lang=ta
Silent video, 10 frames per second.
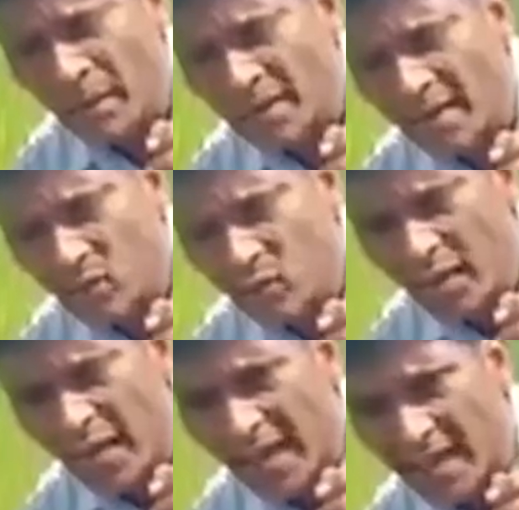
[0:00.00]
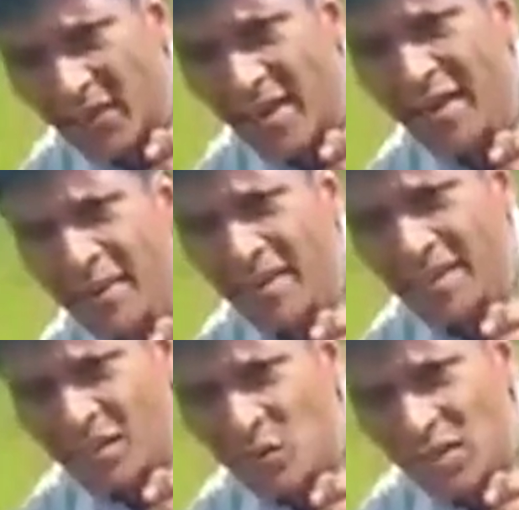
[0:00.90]
இந்த நெற்பயிரில்
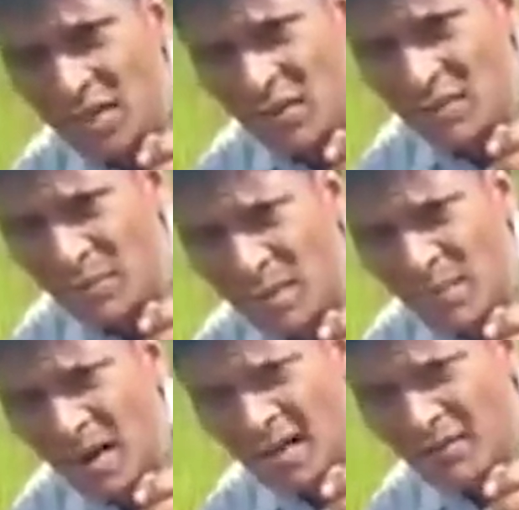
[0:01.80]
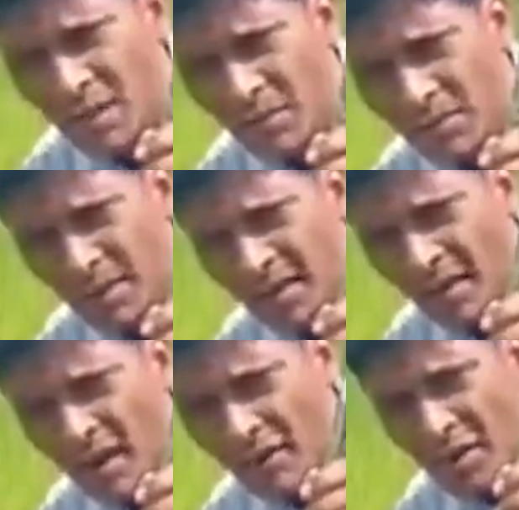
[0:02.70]
மஞ்சளாதல் செம்மஞ்சள் மற்றும்
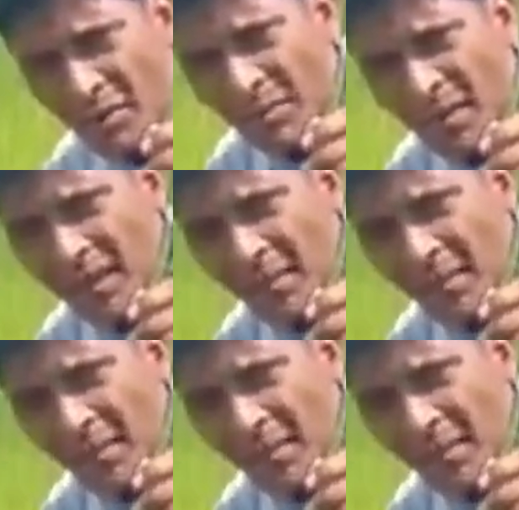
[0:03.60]
கபில நிறமாகி